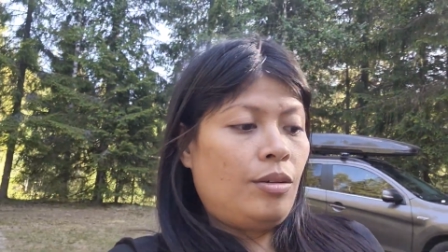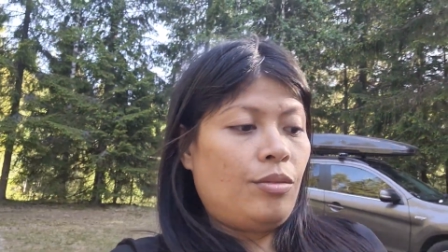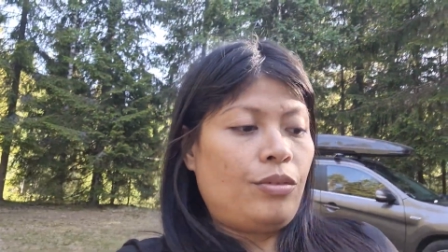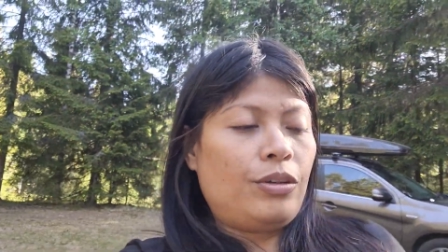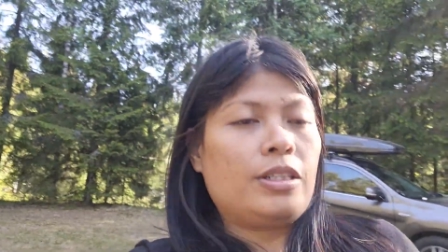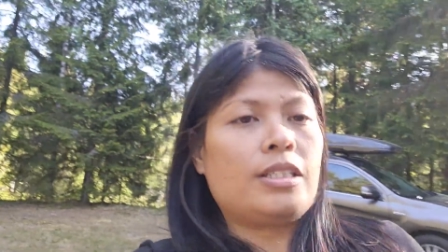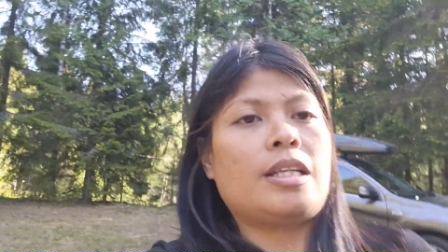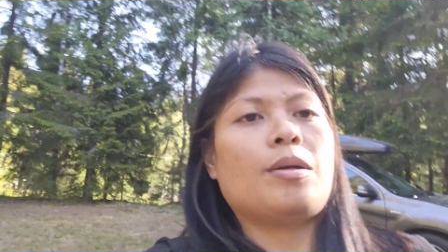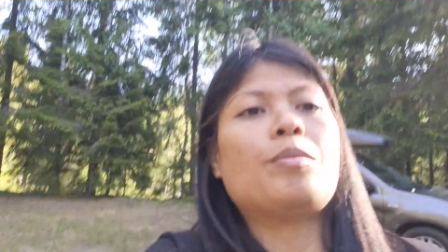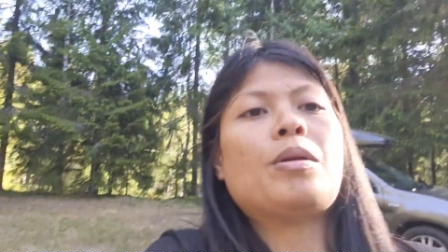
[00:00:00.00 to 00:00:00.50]

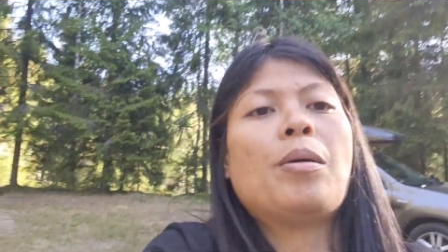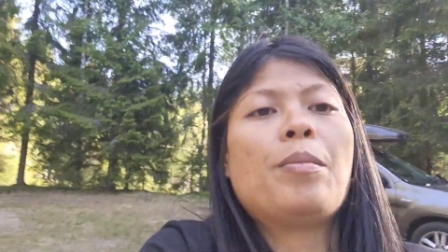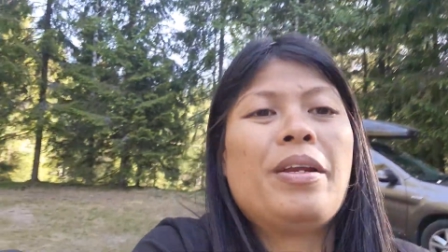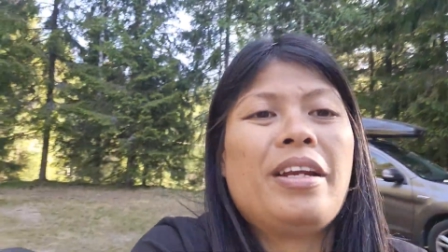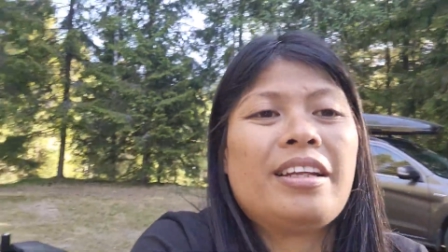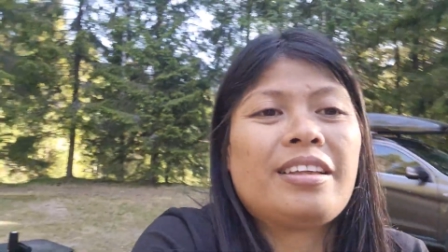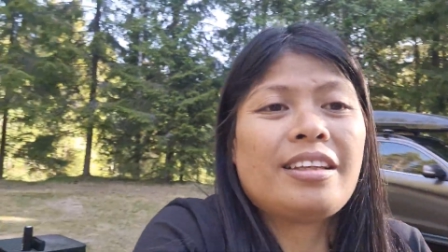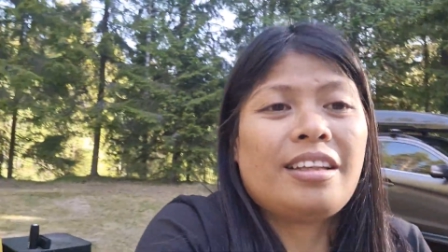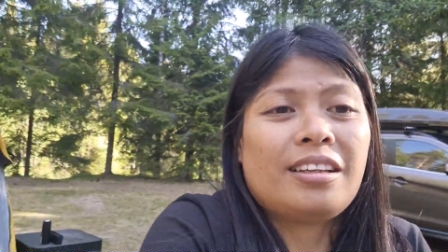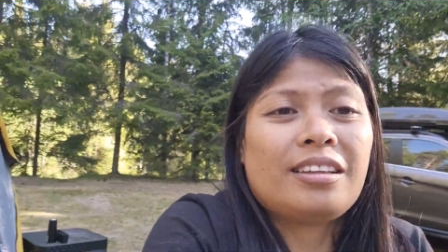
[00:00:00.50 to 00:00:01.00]
first time
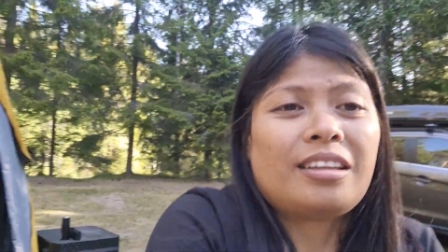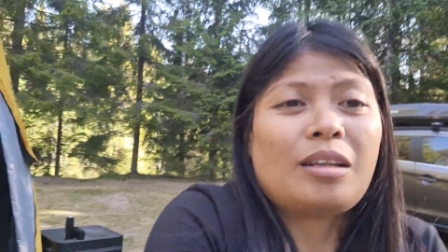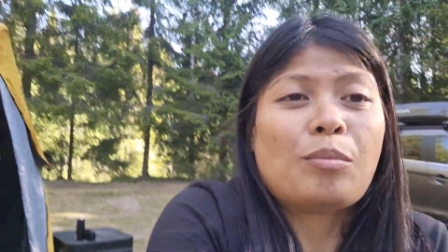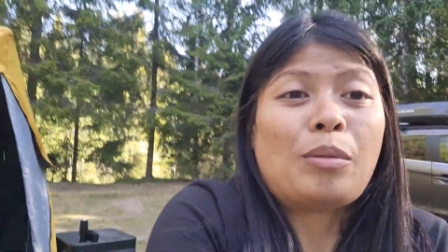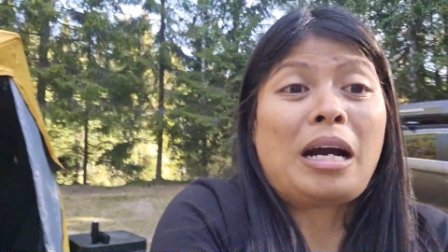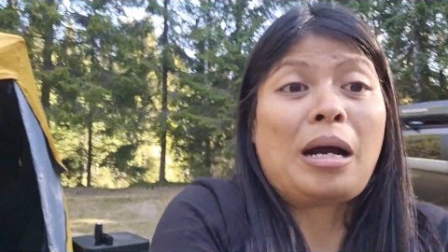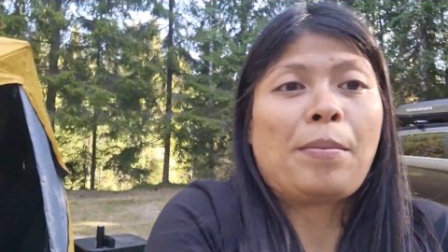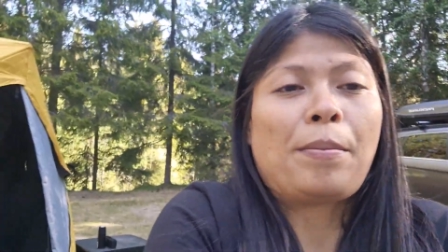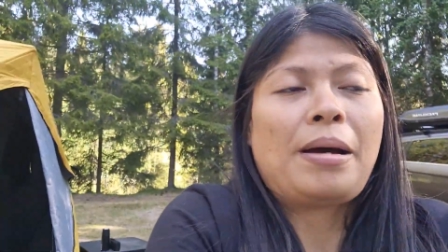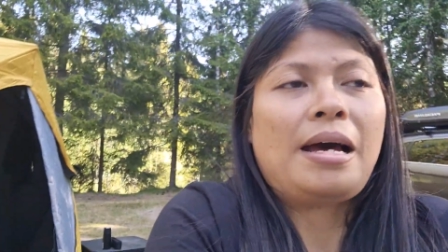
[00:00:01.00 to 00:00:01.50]
namin na tent na
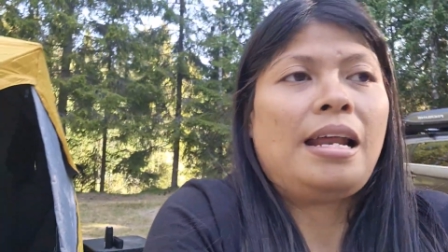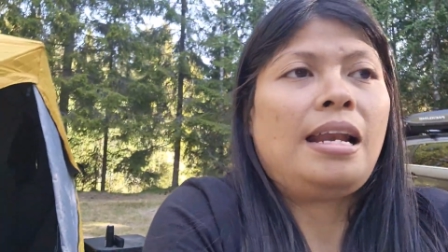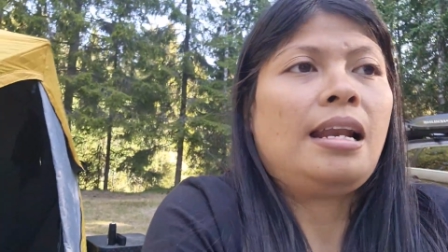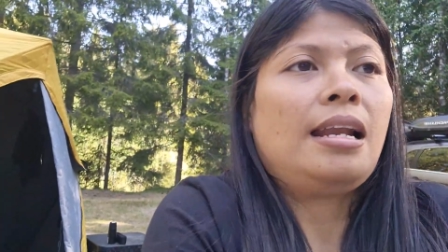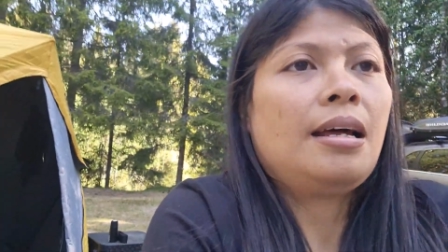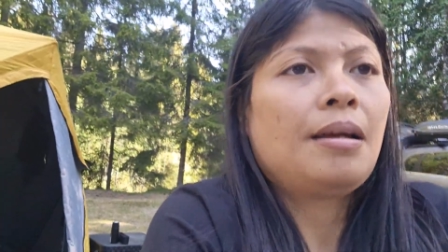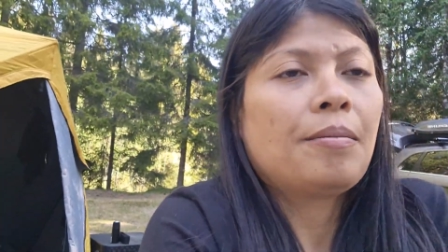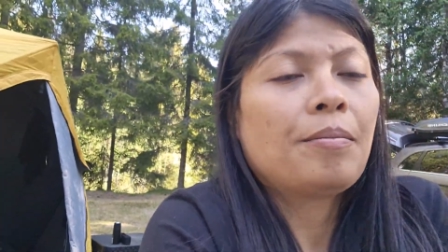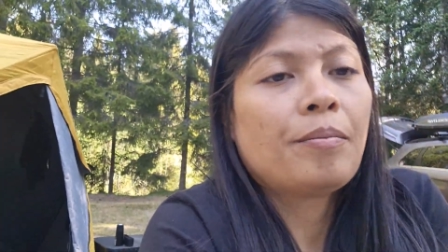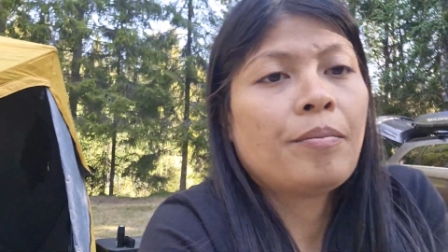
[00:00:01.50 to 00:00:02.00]
makapal.
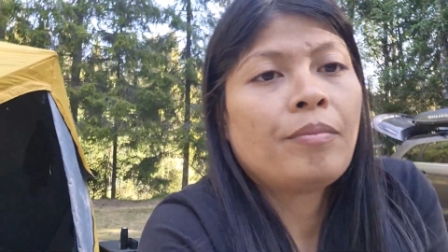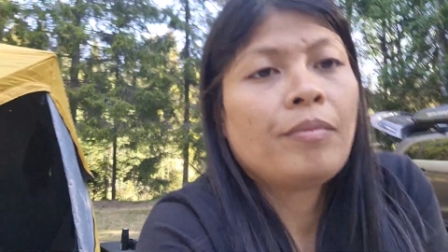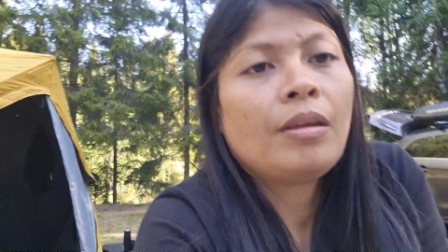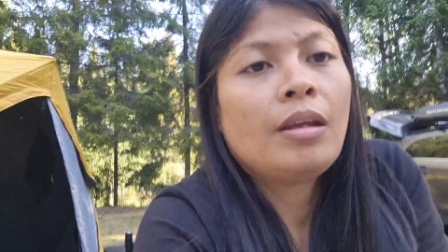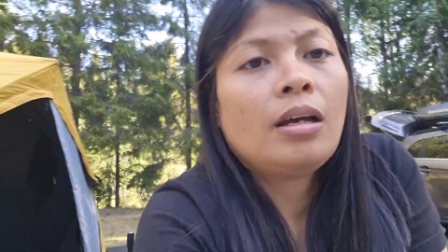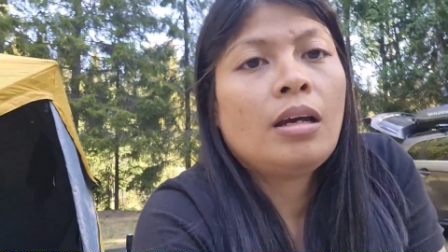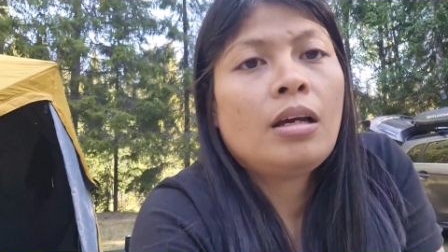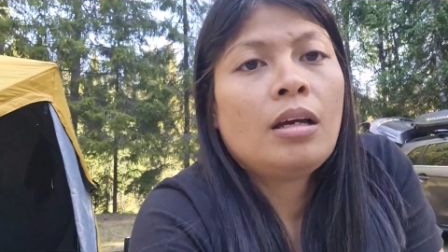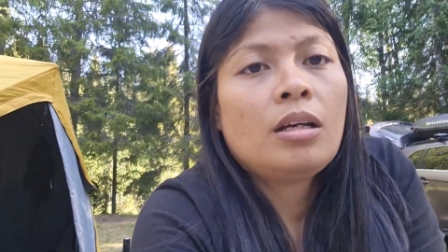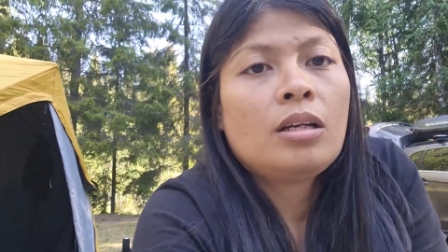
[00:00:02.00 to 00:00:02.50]

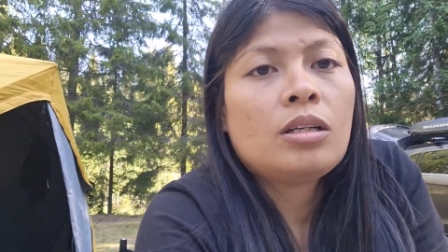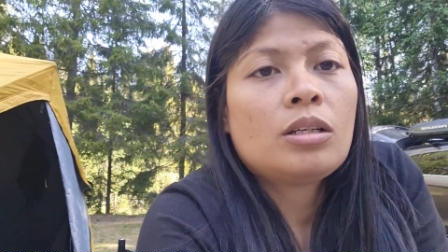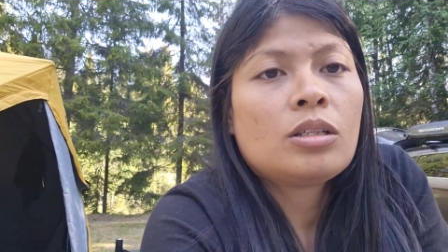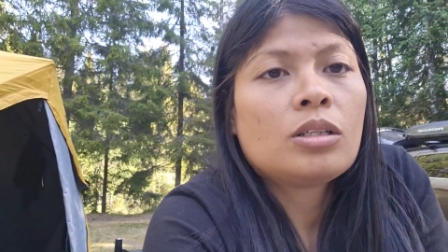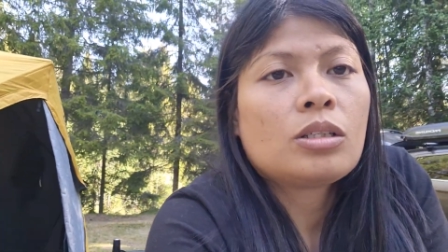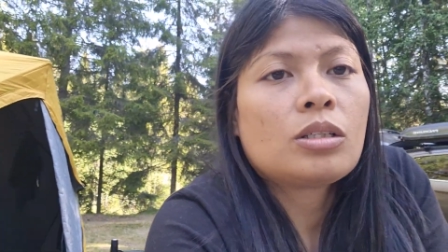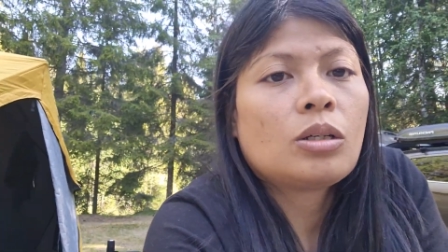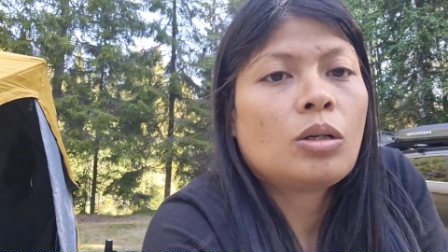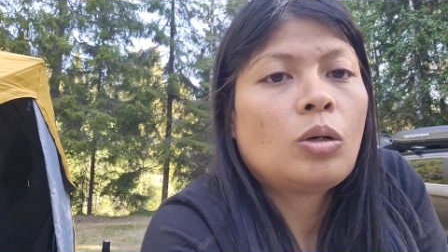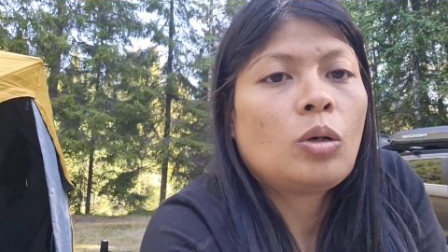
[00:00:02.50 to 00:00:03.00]

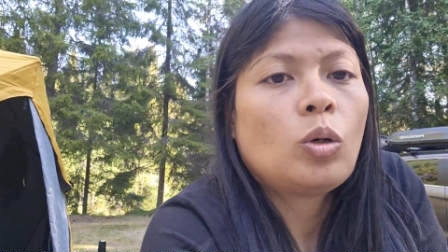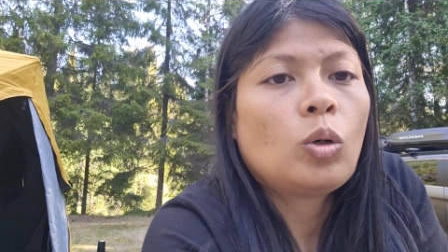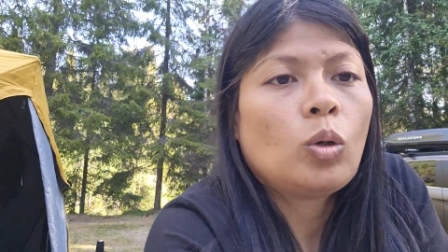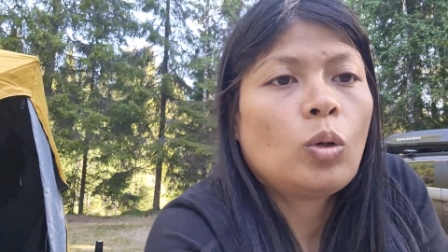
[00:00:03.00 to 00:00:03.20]
So,